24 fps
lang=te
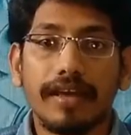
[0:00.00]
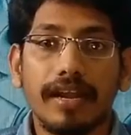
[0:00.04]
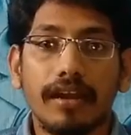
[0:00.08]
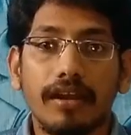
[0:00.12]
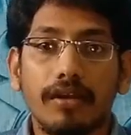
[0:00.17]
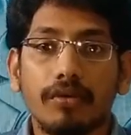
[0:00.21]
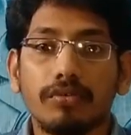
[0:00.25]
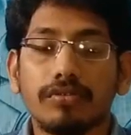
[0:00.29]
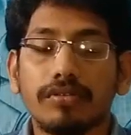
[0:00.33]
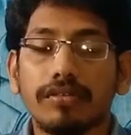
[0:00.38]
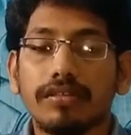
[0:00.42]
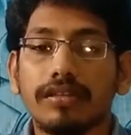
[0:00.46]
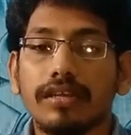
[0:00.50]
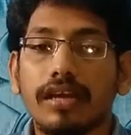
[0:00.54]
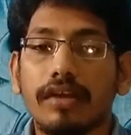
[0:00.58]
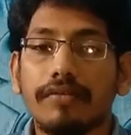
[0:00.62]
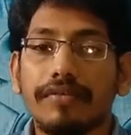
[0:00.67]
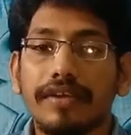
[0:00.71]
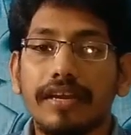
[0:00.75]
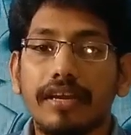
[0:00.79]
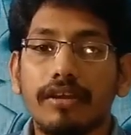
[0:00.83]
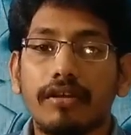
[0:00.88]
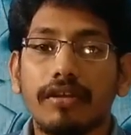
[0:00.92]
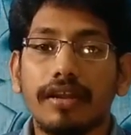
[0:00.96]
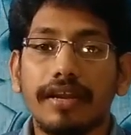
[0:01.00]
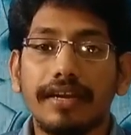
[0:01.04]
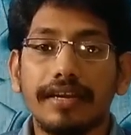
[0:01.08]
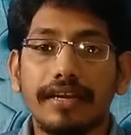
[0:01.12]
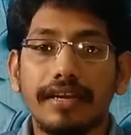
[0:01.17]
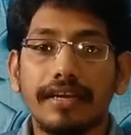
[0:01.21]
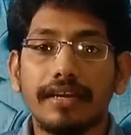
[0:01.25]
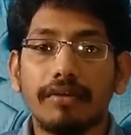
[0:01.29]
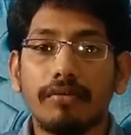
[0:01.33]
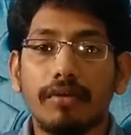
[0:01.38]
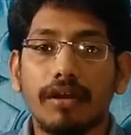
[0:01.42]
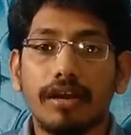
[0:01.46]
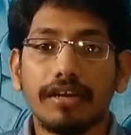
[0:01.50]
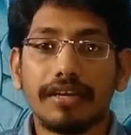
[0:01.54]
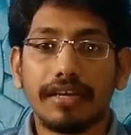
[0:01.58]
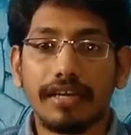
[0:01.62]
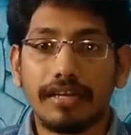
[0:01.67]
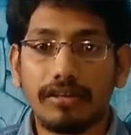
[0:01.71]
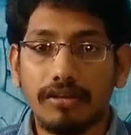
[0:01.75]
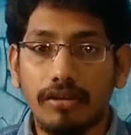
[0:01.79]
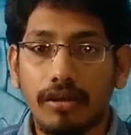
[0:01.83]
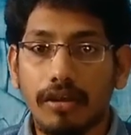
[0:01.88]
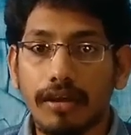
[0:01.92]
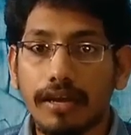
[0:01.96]
అయితే వైరల్ అవుతుంది ఆ వీడియోలో ఏంటంటే ఒక
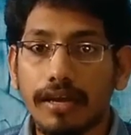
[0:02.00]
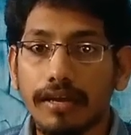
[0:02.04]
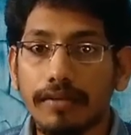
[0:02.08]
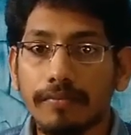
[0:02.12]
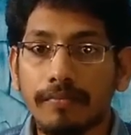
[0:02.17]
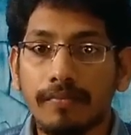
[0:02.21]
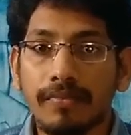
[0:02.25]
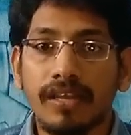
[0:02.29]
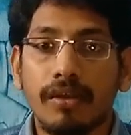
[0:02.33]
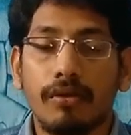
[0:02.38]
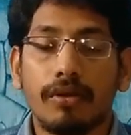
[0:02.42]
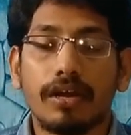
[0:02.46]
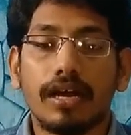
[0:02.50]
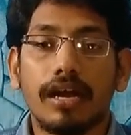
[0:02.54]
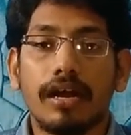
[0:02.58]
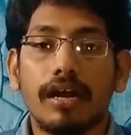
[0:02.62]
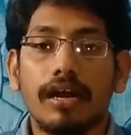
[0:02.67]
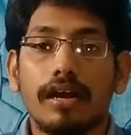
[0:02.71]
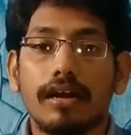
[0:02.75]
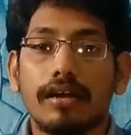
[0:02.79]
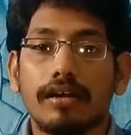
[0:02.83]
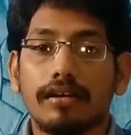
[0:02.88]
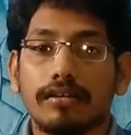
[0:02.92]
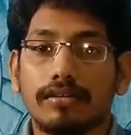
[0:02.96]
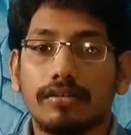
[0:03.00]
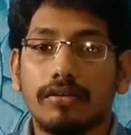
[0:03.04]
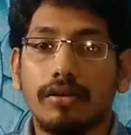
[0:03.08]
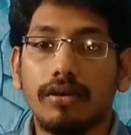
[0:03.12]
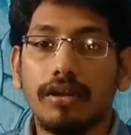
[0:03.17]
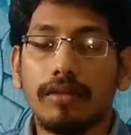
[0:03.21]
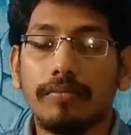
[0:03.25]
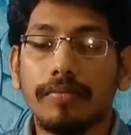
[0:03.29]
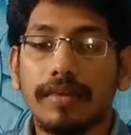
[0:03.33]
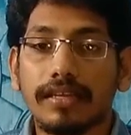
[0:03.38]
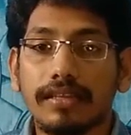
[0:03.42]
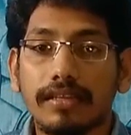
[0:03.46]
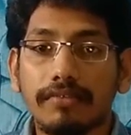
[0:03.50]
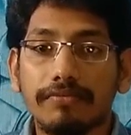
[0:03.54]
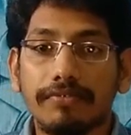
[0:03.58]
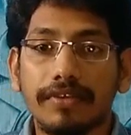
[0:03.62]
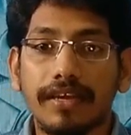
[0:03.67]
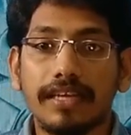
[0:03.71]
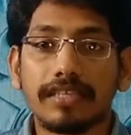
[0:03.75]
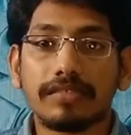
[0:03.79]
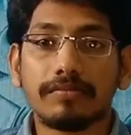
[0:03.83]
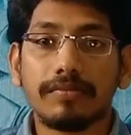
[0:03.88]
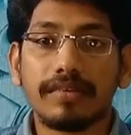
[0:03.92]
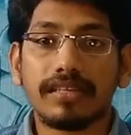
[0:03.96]
టిక్టాకర్ ఒక గోల్ మీద
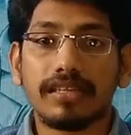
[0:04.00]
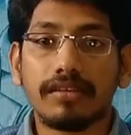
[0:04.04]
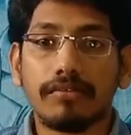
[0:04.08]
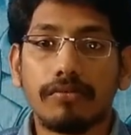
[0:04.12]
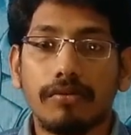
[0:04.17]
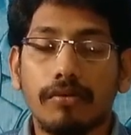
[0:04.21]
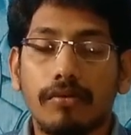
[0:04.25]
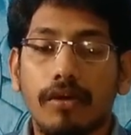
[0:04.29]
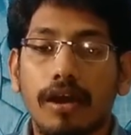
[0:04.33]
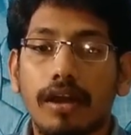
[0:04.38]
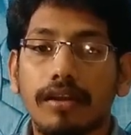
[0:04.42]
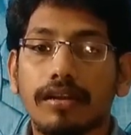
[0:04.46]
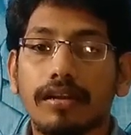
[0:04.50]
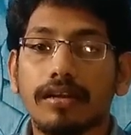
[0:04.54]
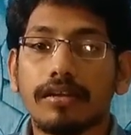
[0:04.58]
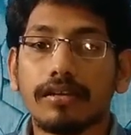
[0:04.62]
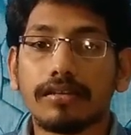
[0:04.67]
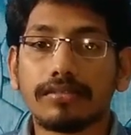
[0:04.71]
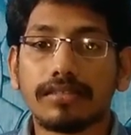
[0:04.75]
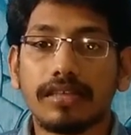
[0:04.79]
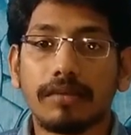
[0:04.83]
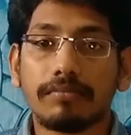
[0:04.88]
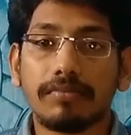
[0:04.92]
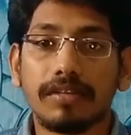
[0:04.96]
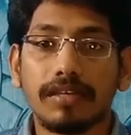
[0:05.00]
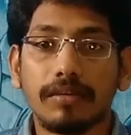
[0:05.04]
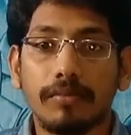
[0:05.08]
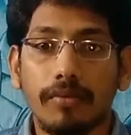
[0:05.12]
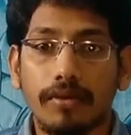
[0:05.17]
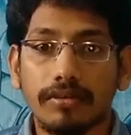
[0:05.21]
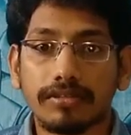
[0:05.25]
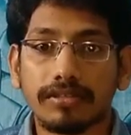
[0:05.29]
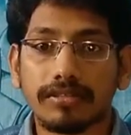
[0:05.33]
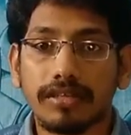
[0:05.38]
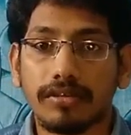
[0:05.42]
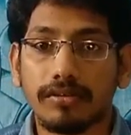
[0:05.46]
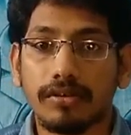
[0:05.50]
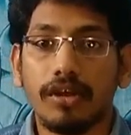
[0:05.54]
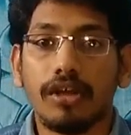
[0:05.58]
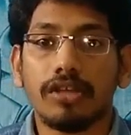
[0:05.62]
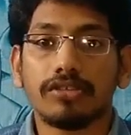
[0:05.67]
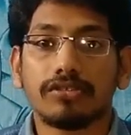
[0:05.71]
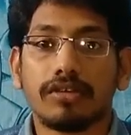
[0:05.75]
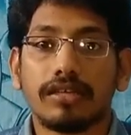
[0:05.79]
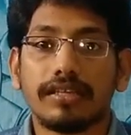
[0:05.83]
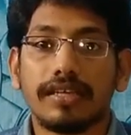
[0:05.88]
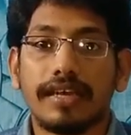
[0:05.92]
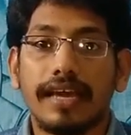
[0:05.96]
ఫేస్ మీద వాటర్ సంథింగ్ పోస్తాడు
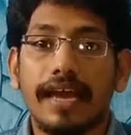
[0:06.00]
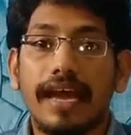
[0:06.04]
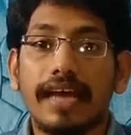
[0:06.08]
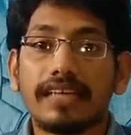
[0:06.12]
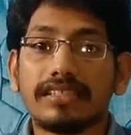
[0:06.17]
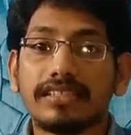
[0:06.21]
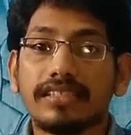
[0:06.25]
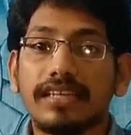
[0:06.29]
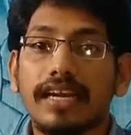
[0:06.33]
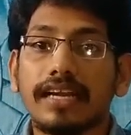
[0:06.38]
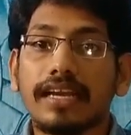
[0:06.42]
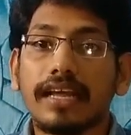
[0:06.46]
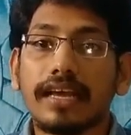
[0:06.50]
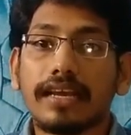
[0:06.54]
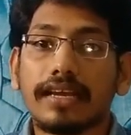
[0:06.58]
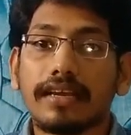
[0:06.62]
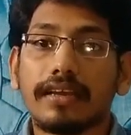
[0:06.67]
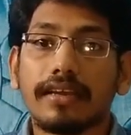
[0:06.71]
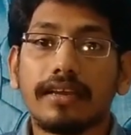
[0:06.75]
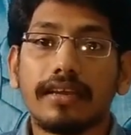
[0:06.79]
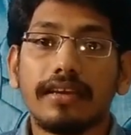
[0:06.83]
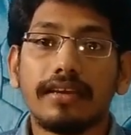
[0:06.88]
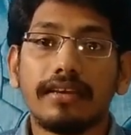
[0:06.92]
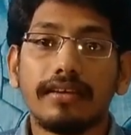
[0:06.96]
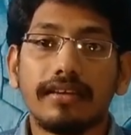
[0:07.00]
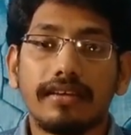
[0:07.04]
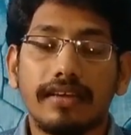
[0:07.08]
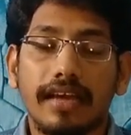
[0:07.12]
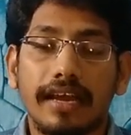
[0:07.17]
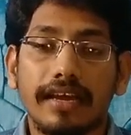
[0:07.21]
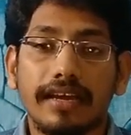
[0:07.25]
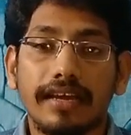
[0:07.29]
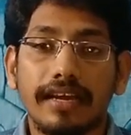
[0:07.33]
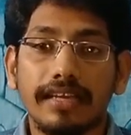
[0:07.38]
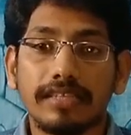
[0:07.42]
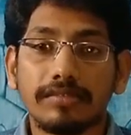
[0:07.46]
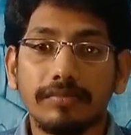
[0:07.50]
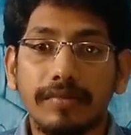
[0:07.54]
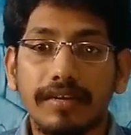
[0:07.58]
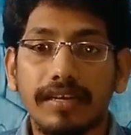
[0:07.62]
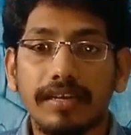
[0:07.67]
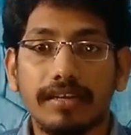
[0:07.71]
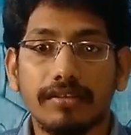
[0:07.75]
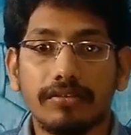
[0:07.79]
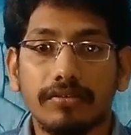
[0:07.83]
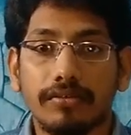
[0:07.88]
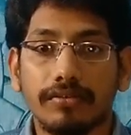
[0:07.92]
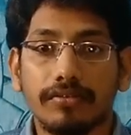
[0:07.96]
సో అది యాసిడ్ అటాక్కి
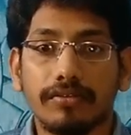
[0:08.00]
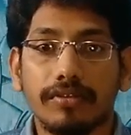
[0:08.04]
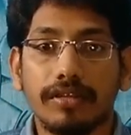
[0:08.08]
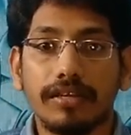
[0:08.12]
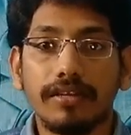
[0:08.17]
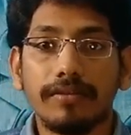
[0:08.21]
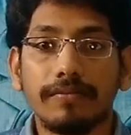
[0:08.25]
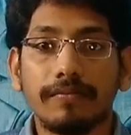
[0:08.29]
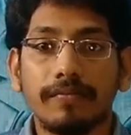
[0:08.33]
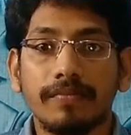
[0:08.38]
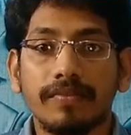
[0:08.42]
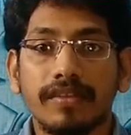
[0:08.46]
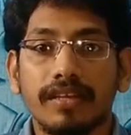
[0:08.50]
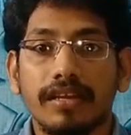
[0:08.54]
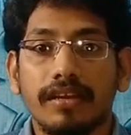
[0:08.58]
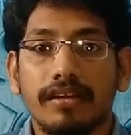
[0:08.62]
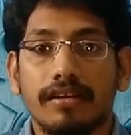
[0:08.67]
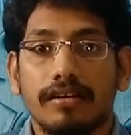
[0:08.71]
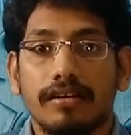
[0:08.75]
ఎంకరేజ్మెంట్ కింద ఉంది